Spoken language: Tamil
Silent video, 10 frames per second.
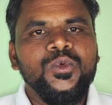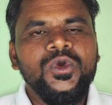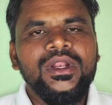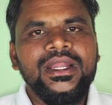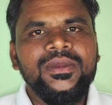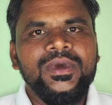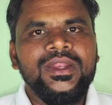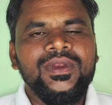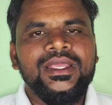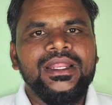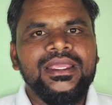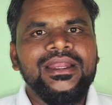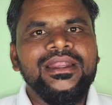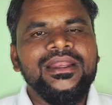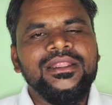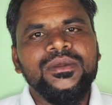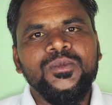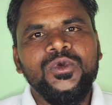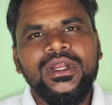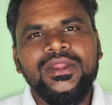மூன்று அடி வரை வலிக்கிறோம் இரண்டிலிருந்து
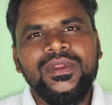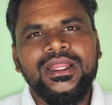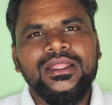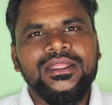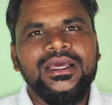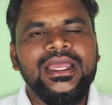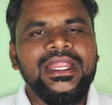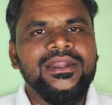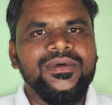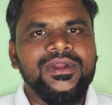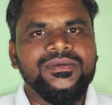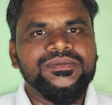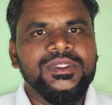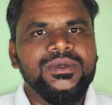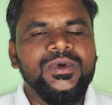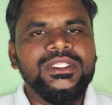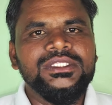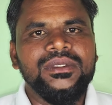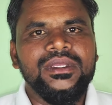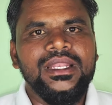மூன்று அடி வரைக்கும் தாங்க ஹைட்டு வரும்
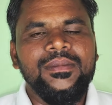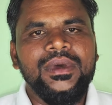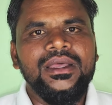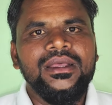ஒன்ஸ் நம்ம